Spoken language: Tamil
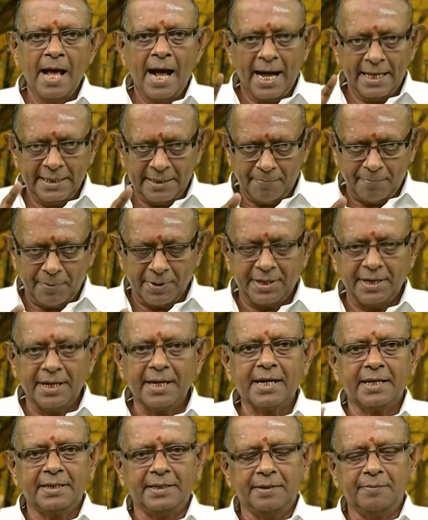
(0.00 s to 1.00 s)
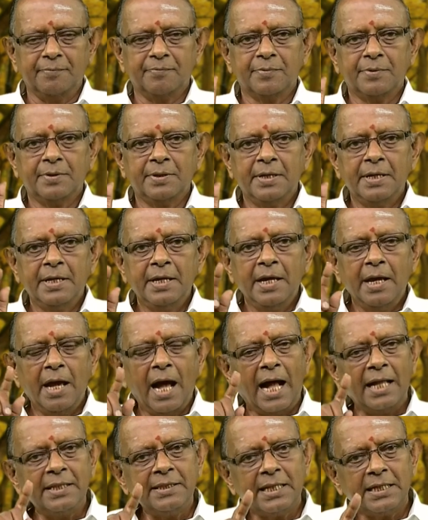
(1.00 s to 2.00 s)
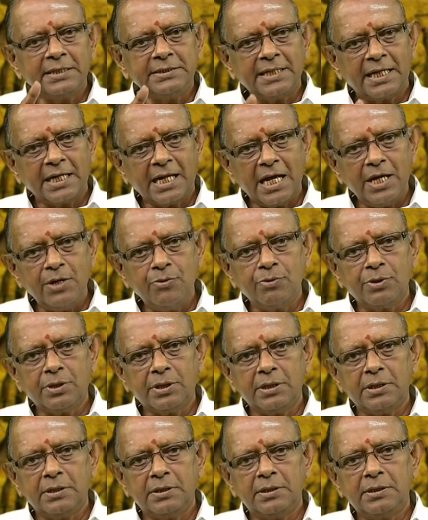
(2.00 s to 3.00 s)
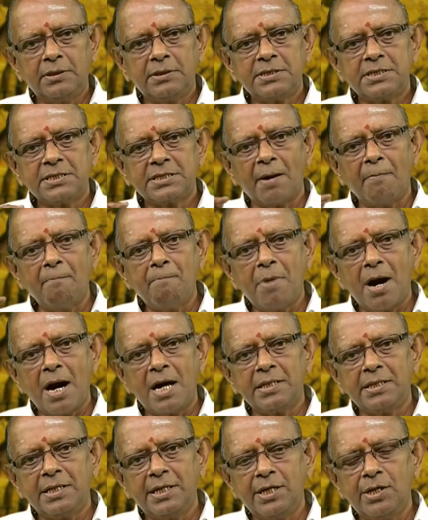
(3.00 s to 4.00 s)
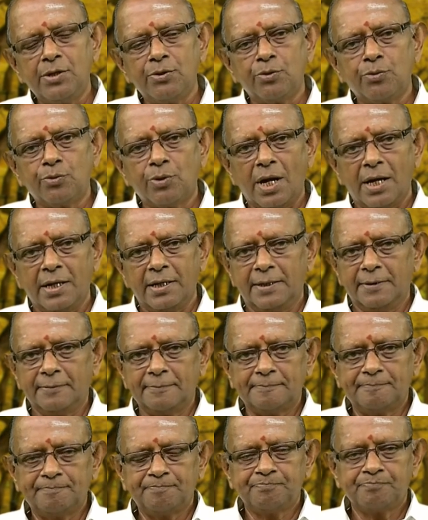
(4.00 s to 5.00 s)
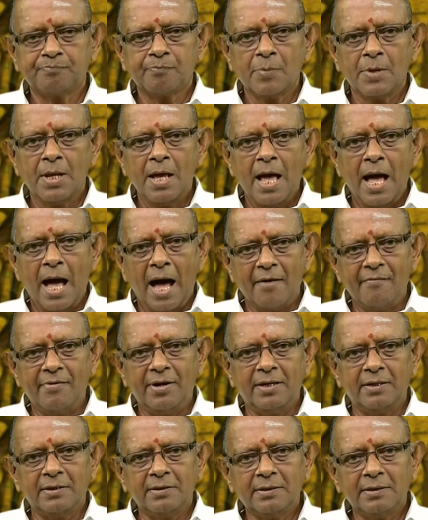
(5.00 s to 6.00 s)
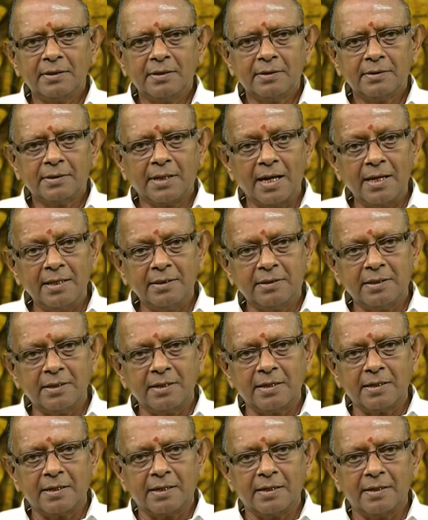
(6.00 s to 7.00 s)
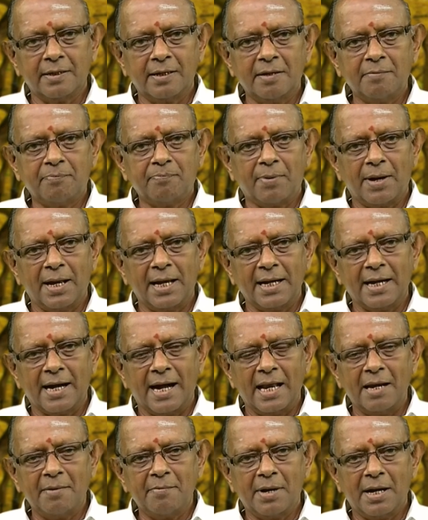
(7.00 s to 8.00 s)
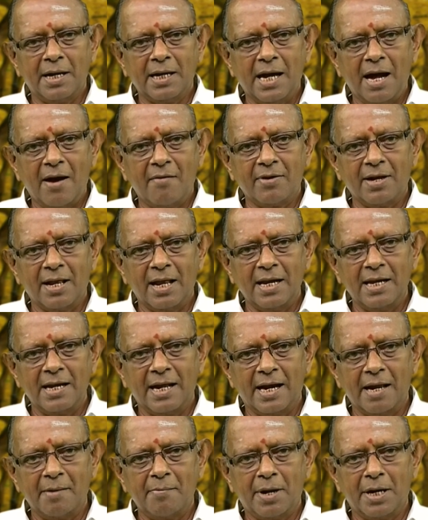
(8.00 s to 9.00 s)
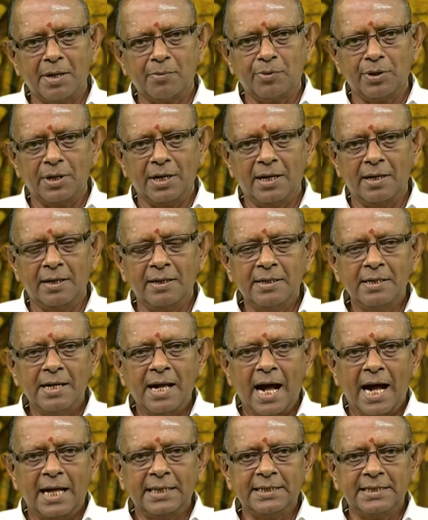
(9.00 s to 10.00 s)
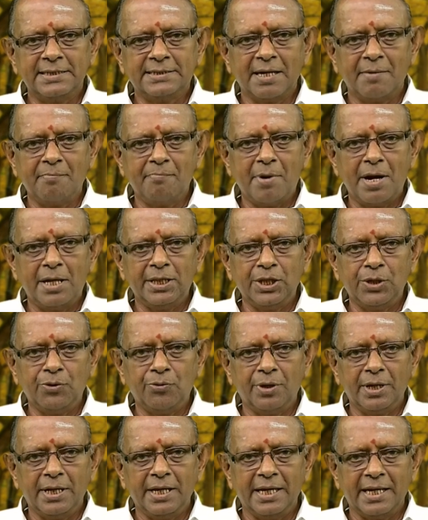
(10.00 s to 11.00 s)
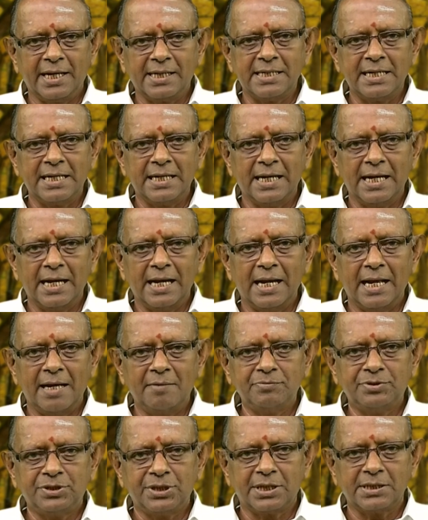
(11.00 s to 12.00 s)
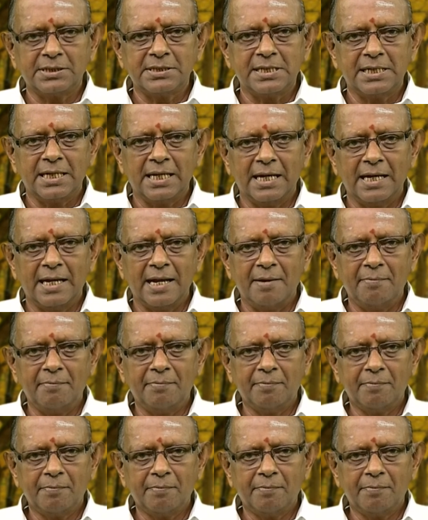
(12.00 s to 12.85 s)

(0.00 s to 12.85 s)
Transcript: அதை பற்றிய கதை அந்த ஜடாயுவுக்கு சம்பாதி என்ற ஒரு அண்ணன் அவன் தனித்து நிற்கின்றான் பல காலமாக அவனால் நடமாட முடியல அந்த சம்பாதியினுடைய இறகுகளெல்லாம் சிறகுகளெல்லாம்